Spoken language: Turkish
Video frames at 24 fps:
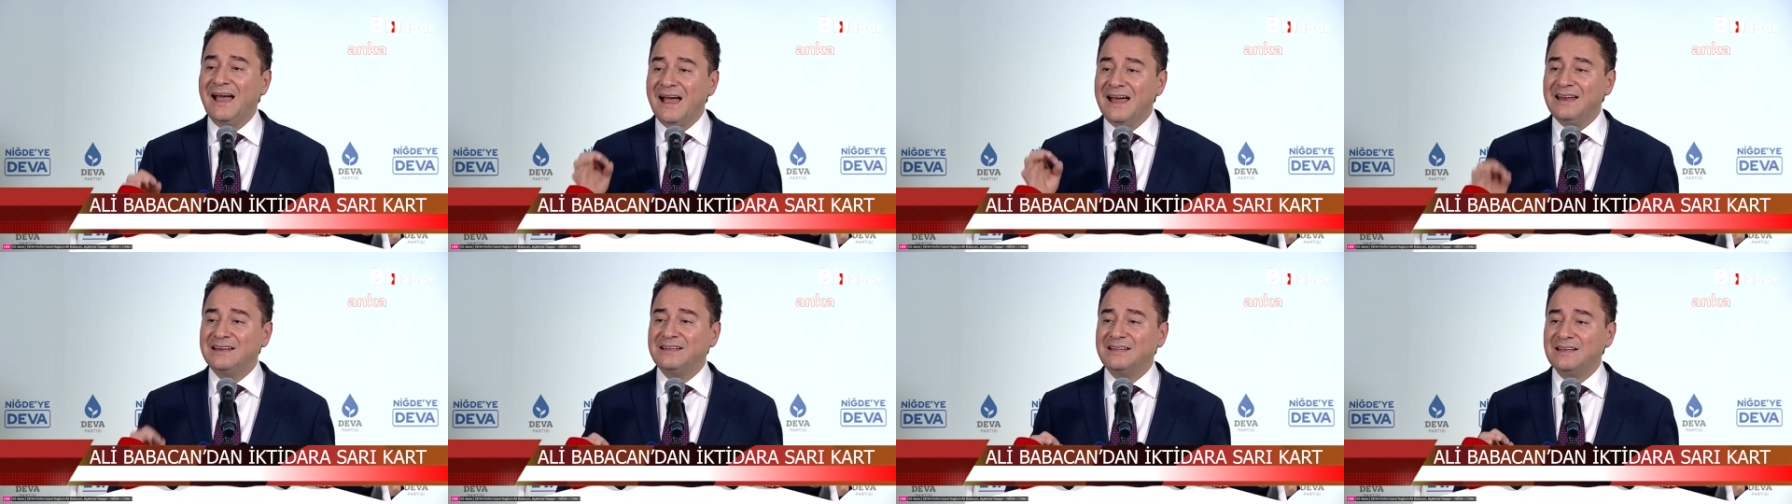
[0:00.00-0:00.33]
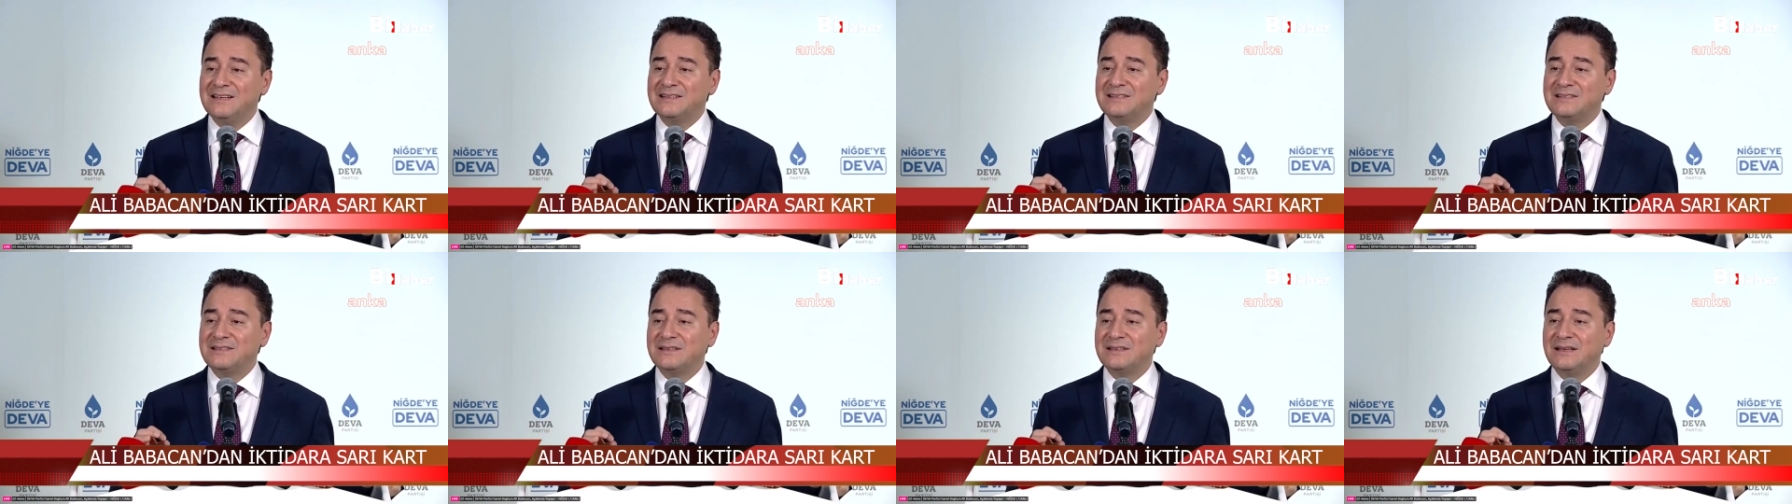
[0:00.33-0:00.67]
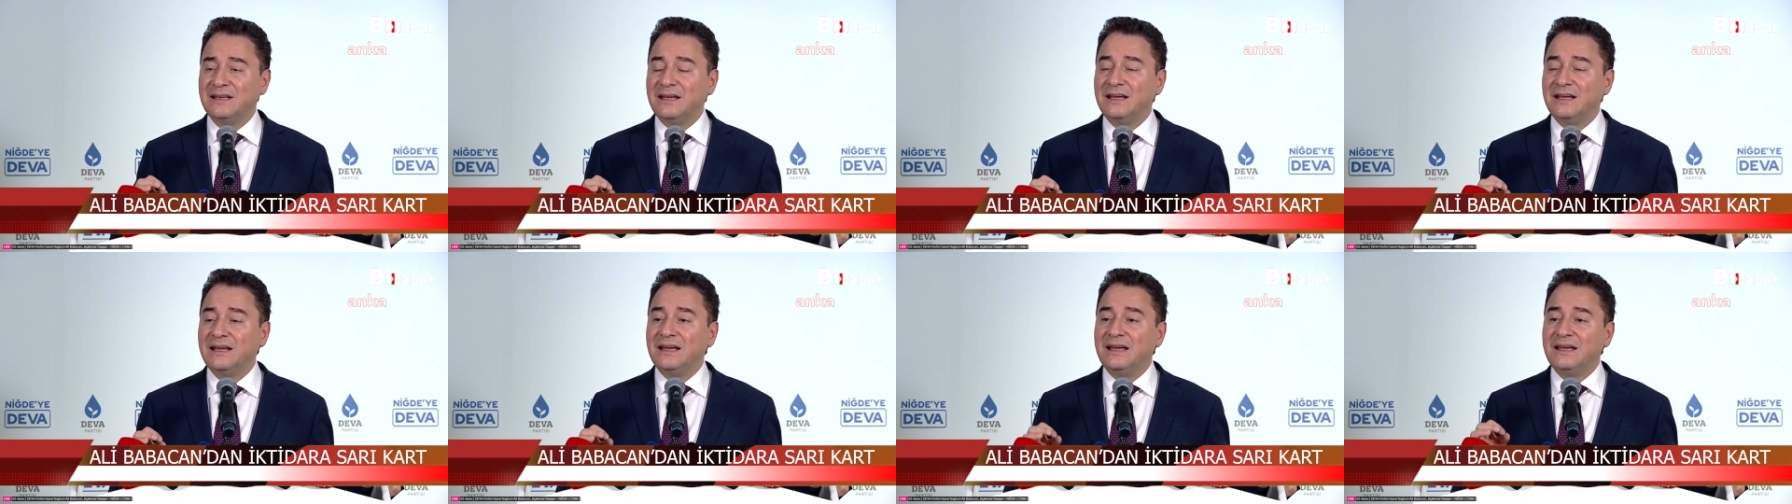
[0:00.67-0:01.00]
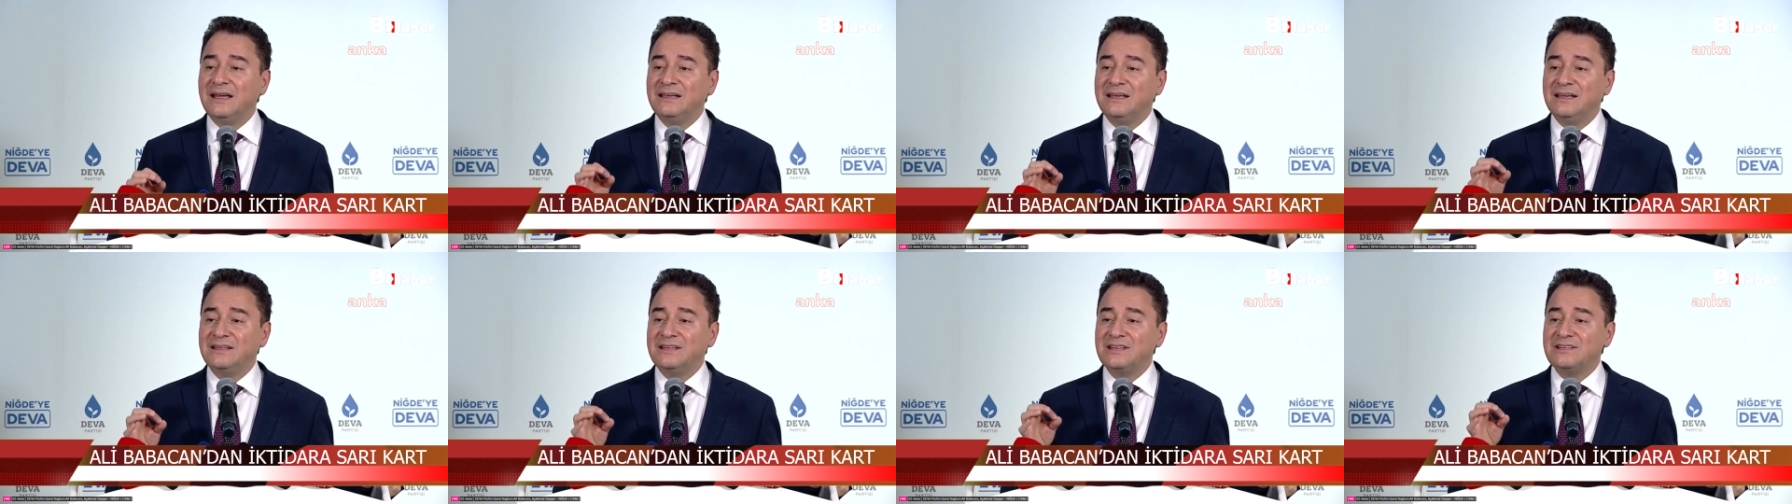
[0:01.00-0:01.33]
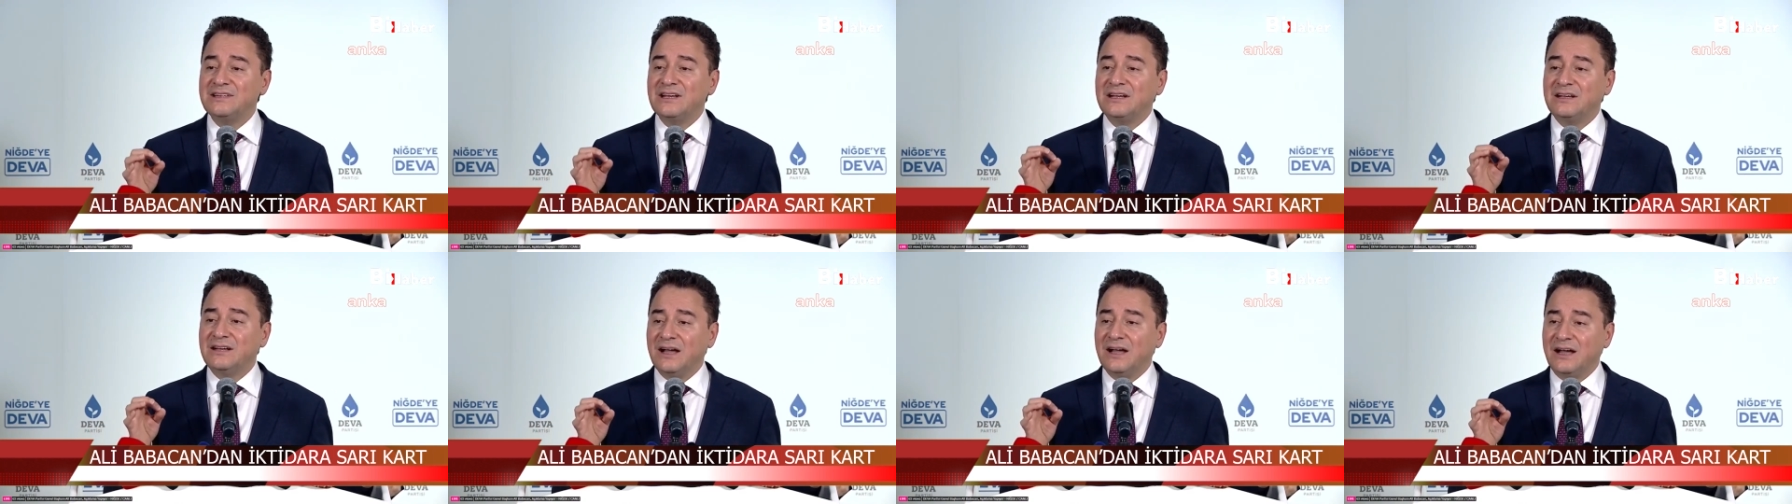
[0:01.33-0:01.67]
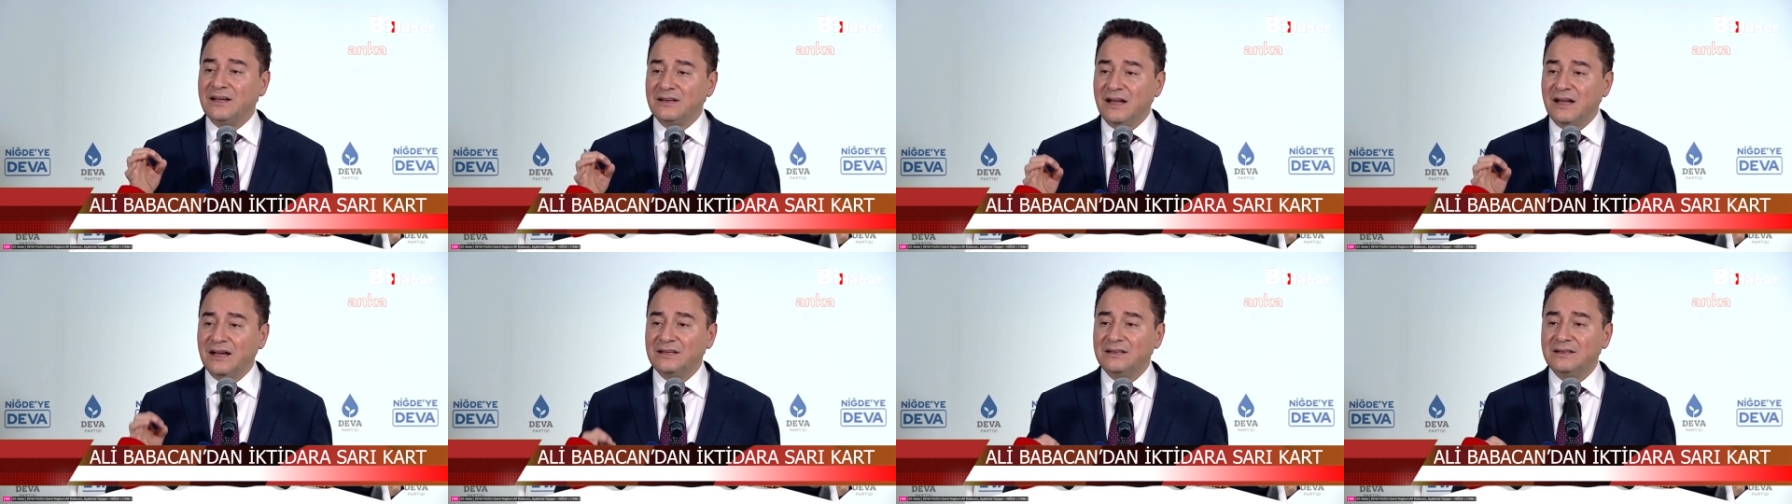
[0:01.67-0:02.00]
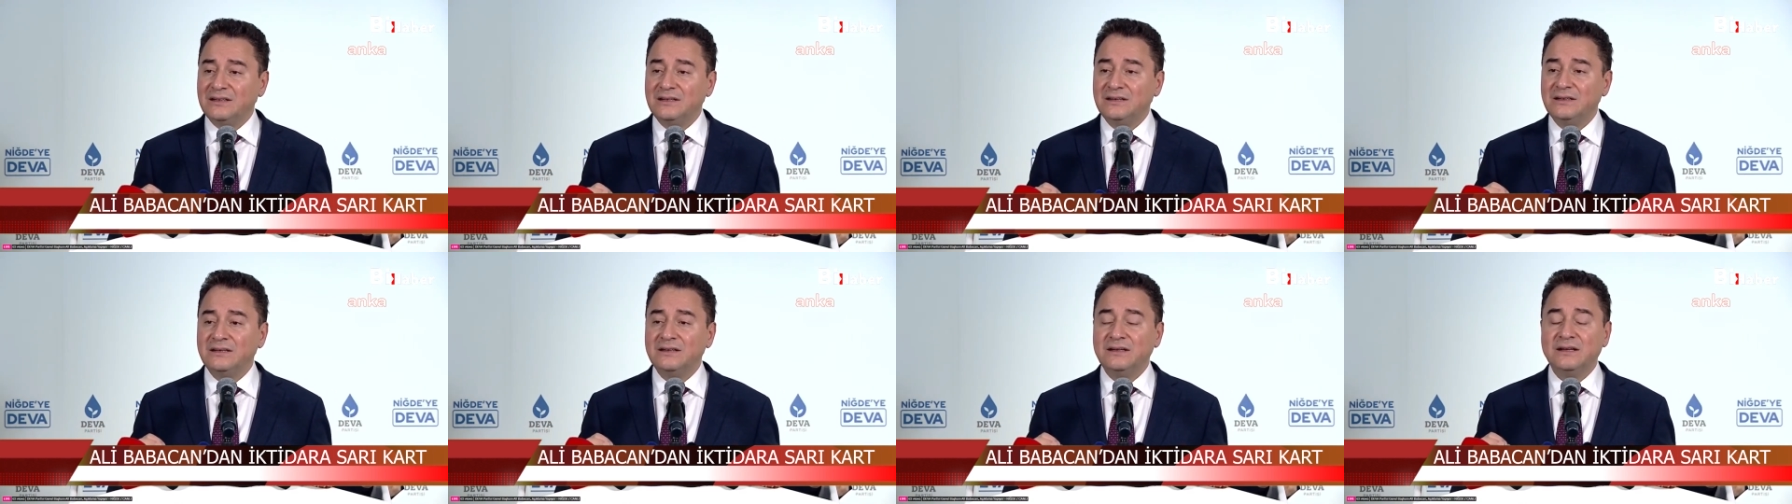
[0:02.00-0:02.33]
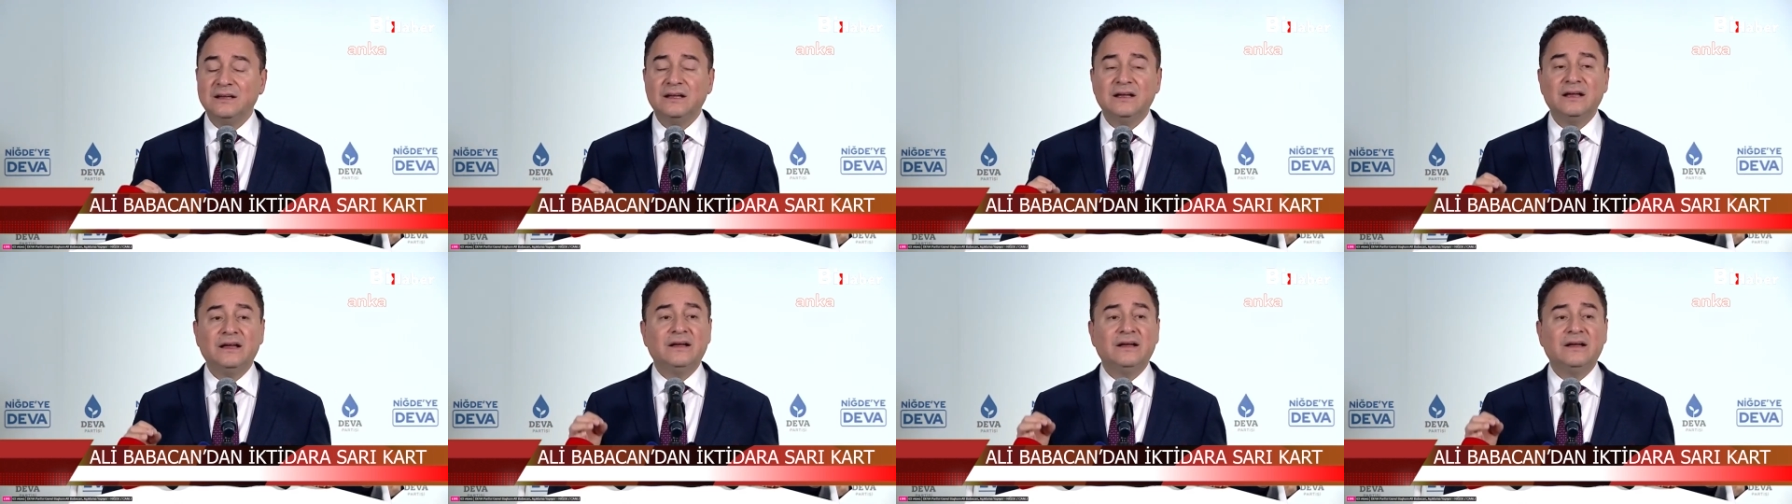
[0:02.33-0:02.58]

herkes yetecek kaynak